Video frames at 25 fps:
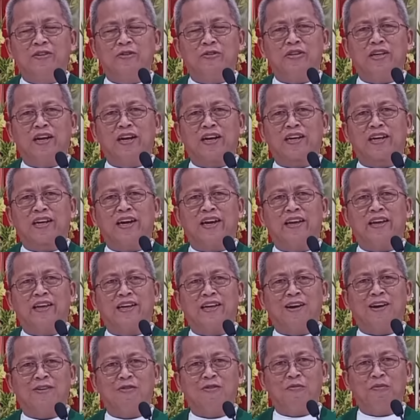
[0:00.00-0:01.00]
do na
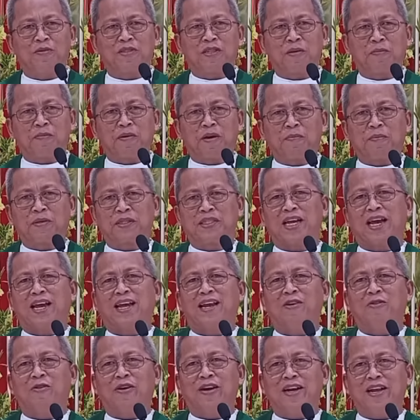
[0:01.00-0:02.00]
kay gahom sa
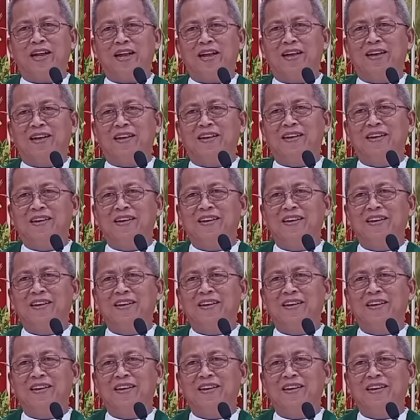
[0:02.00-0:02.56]
pagpasaylo ana